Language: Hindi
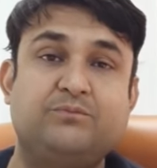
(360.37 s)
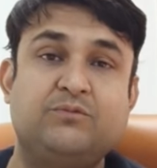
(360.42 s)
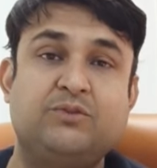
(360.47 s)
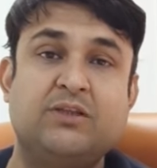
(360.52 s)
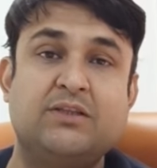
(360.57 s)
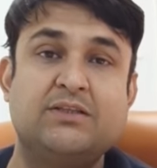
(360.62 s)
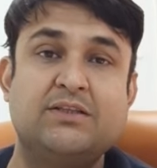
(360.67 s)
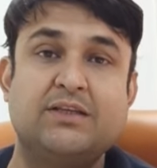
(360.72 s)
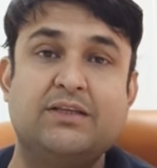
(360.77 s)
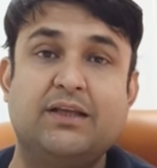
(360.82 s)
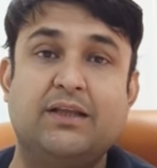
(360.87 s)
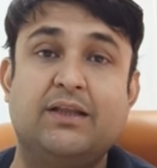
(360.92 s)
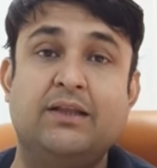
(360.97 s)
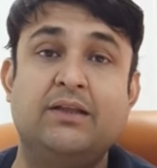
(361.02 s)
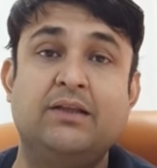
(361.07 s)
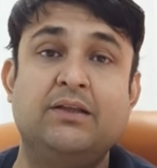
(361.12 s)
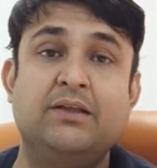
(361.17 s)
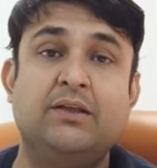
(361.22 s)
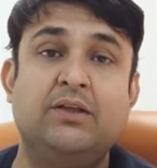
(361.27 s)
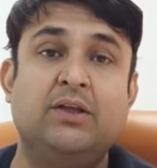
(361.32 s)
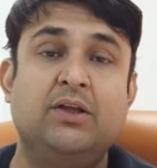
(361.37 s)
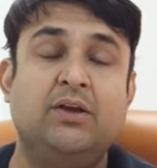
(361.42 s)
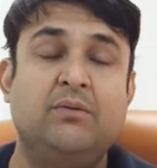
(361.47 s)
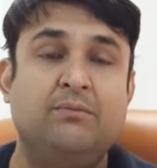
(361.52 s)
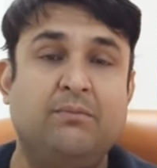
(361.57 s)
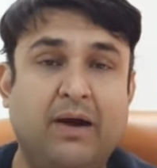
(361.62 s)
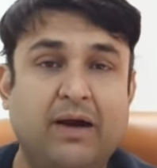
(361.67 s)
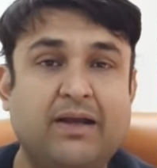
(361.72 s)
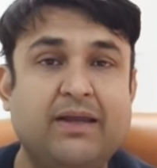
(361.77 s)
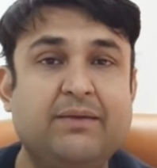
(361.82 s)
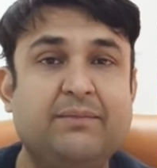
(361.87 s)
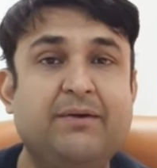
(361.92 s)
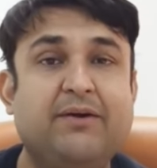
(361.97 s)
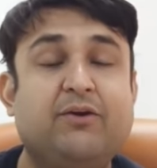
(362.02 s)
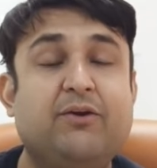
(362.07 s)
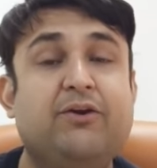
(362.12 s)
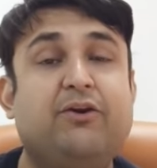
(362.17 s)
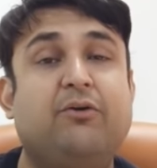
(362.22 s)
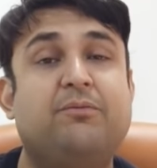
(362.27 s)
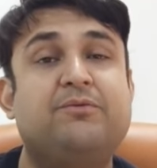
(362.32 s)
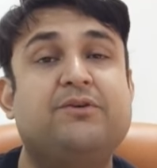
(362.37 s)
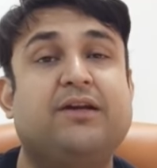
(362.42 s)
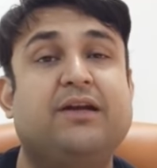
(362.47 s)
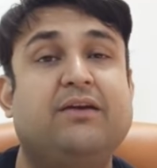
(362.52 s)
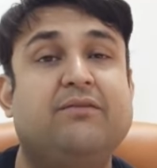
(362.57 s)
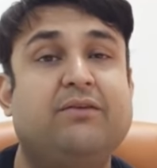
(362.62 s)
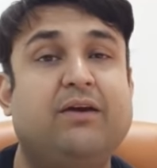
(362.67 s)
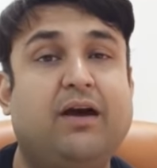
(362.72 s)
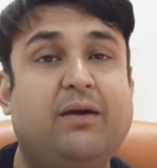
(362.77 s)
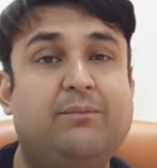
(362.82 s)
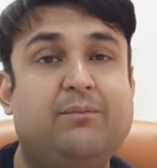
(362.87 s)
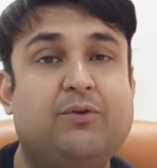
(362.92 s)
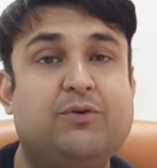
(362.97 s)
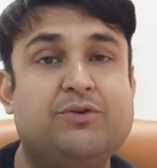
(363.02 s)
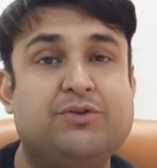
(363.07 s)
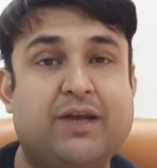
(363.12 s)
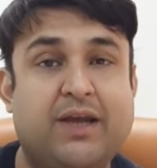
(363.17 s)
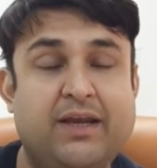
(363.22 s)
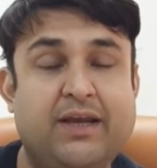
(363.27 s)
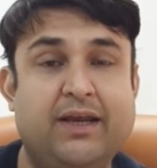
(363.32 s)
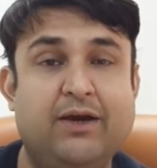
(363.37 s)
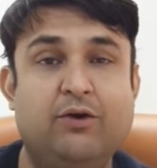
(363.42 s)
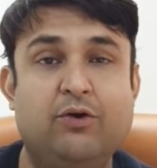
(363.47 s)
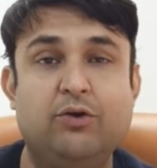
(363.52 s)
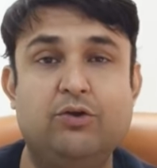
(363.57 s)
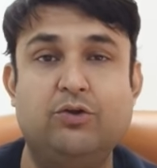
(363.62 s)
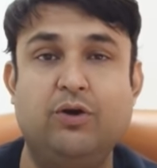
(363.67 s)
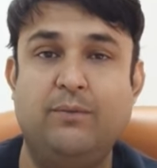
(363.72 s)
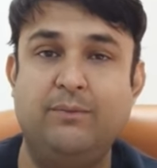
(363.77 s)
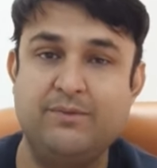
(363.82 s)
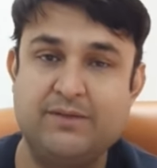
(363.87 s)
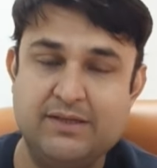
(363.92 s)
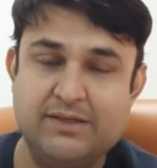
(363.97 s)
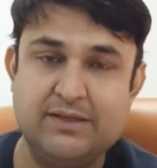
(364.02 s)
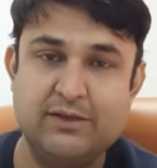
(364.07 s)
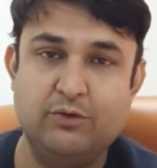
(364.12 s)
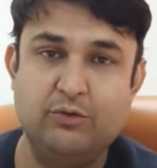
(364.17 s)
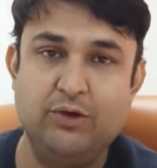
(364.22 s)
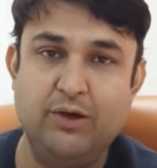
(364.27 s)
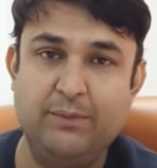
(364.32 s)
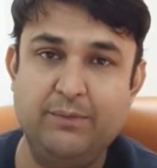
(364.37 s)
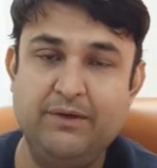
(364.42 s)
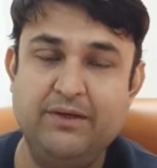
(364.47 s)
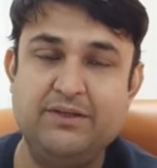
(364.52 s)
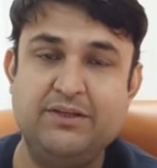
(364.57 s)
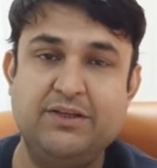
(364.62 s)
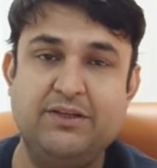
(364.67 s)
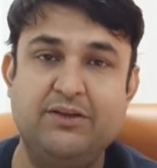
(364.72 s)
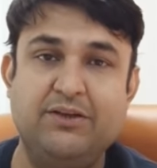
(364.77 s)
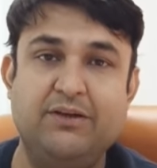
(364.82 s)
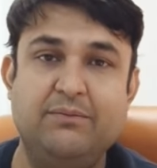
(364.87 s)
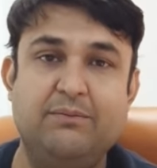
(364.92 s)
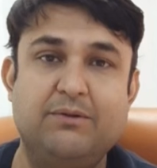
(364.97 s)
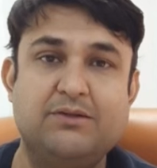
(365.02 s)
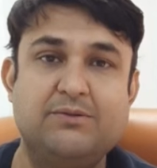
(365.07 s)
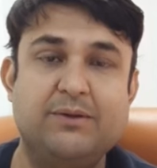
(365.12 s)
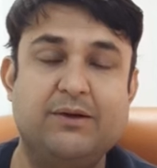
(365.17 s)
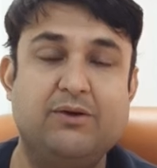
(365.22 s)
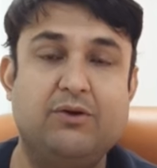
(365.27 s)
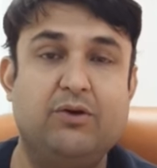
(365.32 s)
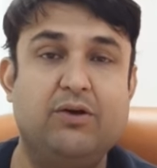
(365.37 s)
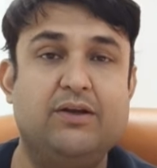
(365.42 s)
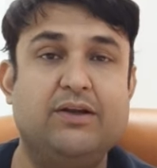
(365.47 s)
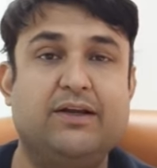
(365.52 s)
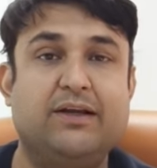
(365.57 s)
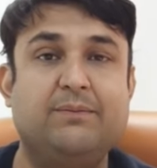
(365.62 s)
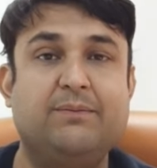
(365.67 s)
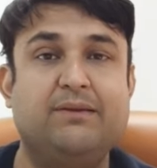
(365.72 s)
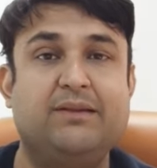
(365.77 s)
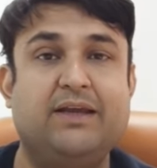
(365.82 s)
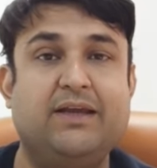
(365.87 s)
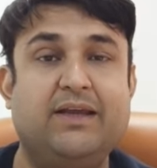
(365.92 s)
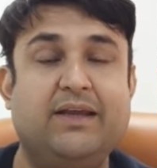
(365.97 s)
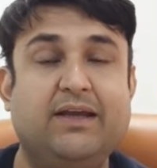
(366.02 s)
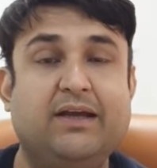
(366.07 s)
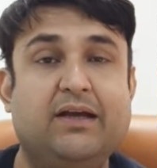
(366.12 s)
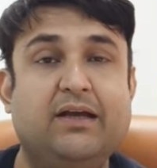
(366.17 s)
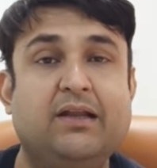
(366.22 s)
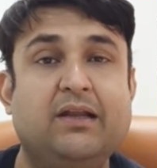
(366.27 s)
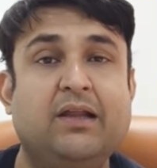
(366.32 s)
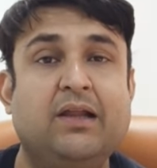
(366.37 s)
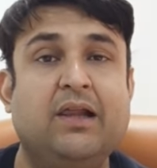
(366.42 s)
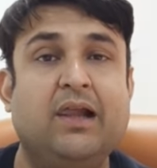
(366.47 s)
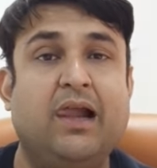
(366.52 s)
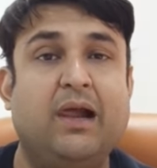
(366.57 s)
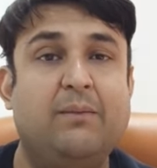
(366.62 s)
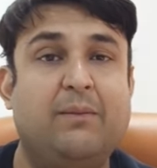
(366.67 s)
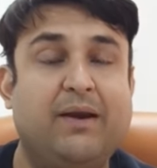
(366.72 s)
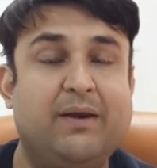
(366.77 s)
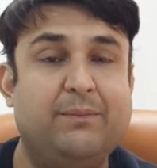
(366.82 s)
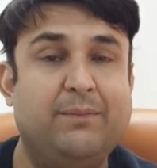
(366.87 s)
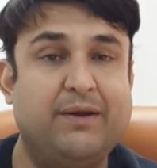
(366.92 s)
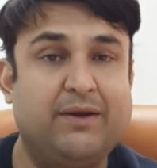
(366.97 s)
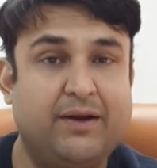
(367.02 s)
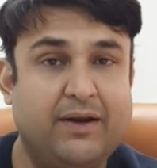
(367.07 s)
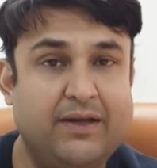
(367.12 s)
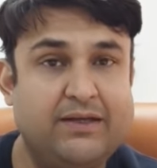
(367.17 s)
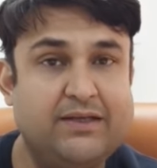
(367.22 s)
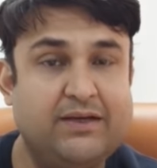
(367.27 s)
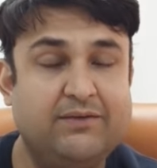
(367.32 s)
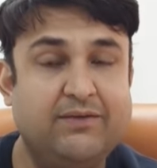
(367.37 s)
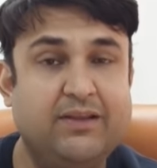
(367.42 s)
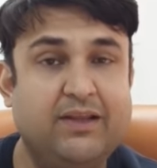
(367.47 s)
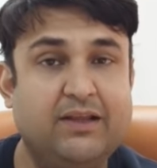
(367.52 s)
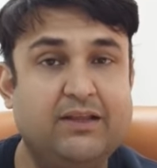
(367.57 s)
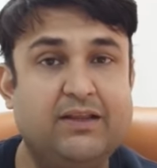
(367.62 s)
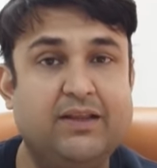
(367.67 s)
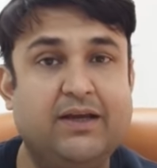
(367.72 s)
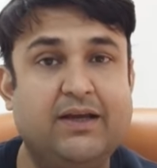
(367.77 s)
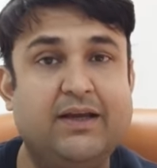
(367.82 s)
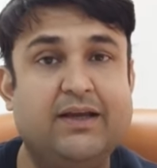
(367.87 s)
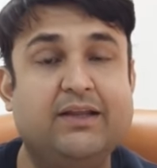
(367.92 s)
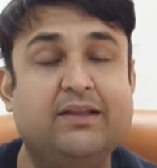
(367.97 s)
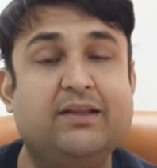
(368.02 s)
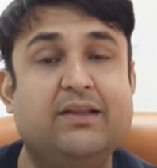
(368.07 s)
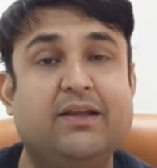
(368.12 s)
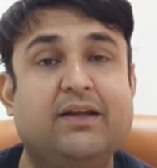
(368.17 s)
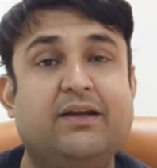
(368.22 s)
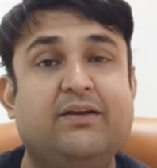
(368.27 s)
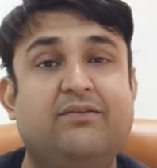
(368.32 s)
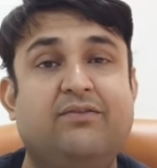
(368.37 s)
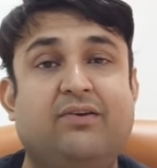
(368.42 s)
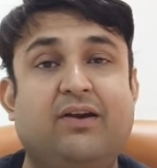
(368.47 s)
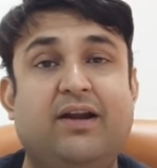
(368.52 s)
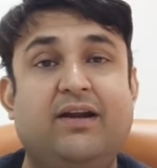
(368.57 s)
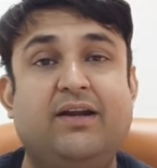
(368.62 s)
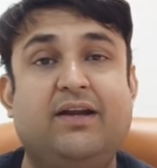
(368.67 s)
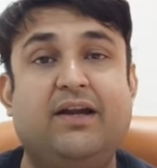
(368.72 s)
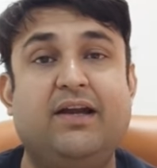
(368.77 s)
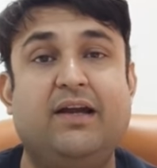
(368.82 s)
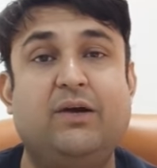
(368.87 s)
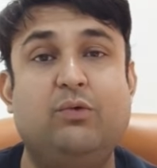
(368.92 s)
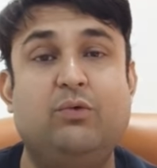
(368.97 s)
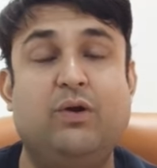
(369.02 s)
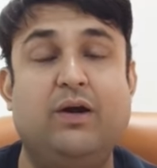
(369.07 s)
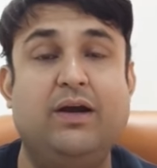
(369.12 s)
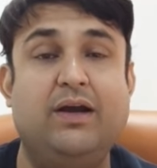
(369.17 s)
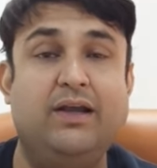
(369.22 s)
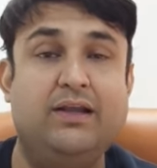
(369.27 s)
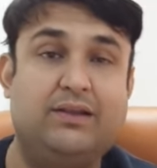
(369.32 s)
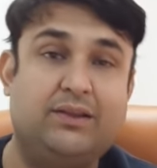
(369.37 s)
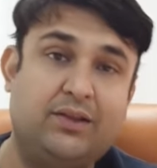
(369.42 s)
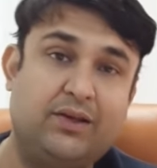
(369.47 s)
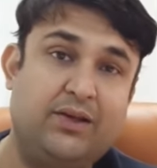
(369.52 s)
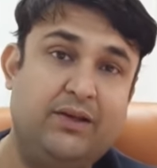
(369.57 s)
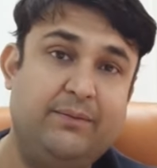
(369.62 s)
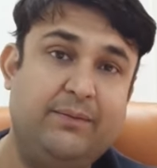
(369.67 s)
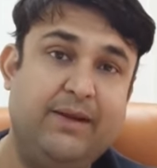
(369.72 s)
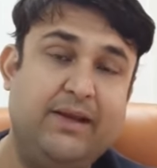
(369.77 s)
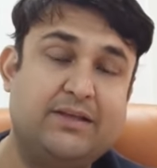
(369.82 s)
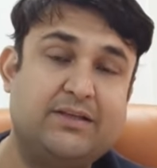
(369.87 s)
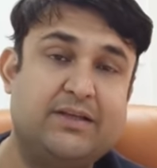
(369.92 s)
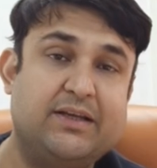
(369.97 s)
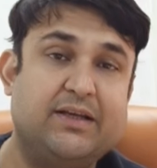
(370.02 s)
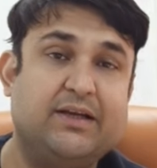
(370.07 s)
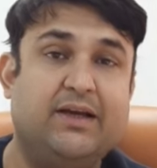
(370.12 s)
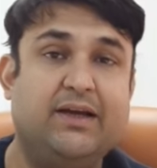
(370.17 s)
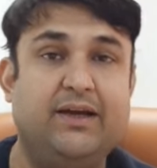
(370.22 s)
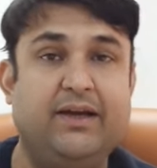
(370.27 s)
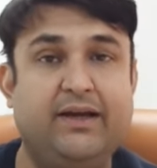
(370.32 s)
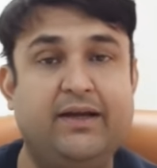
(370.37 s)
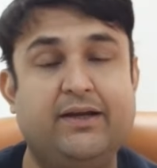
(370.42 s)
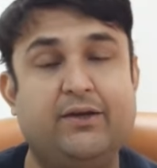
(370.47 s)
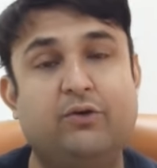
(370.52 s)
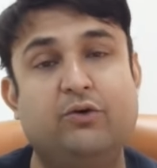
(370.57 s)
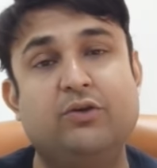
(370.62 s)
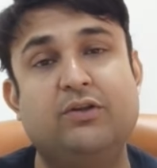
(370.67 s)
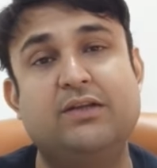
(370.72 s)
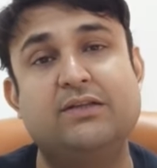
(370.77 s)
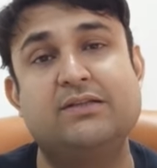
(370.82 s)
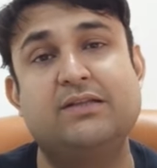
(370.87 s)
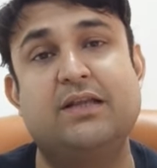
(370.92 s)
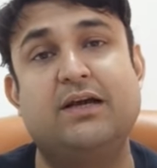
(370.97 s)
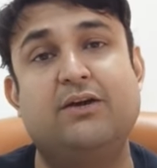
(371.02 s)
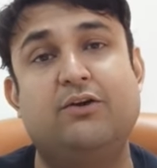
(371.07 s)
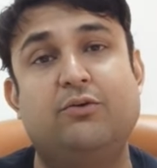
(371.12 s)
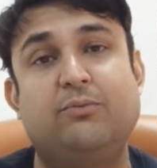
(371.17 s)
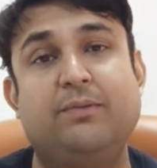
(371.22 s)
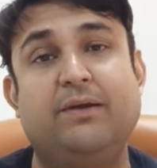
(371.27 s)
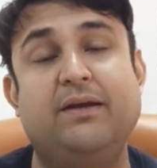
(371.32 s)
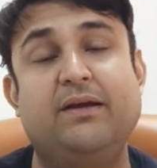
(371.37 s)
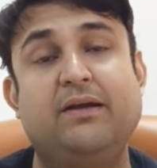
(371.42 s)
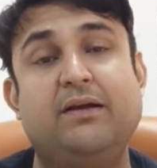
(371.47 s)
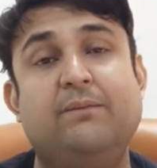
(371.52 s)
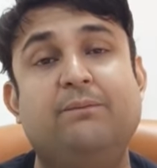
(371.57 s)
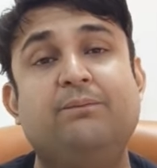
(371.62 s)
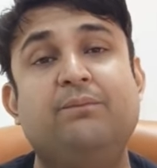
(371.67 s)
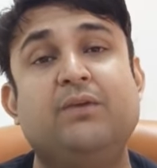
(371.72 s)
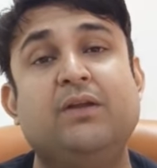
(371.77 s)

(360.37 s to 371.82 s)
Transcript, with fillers: जल्द से जल्द बाकी भी कोई ऑप्शन आपको चाहिए हो तो हमसे ज़रूर आप नीचे दिए नंबर्स पे कॉल करके बताइएगा हमारे पास रहीजा वेदांता के अंदर फ्लैट आया हुआ है थ्री बी का एक करोड़ दस लाख रुपए का